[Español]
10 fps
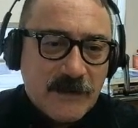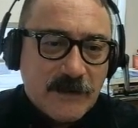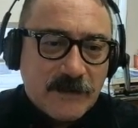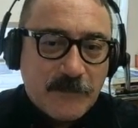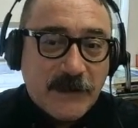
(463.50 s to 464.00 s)

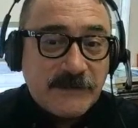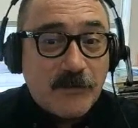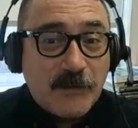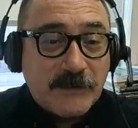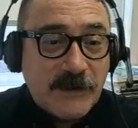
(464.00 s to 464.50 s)
Claro. si
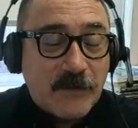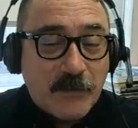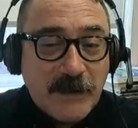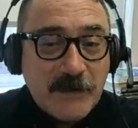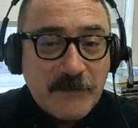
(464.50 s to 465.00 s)
lo,
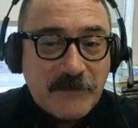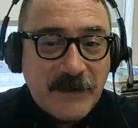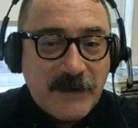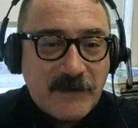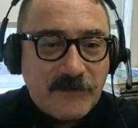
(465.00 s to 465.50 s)
pudiéramos
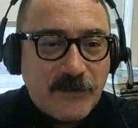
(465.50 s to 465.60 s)
ver,